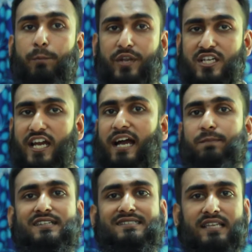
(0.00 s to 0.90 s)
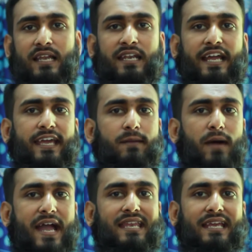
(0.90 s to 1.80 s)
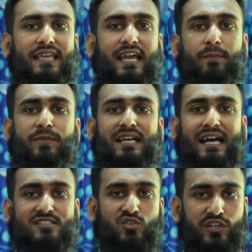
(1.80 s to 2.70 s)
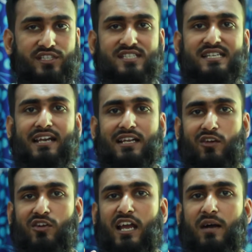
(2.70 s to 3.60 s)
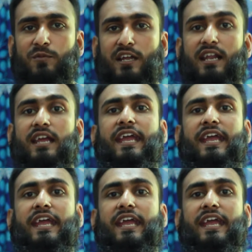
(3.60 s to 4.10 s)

বিষয়ে আপনি ছিলেন না এর বাইরে গিয়ে আপনি কাজ করেছেন যার কারণে আপনার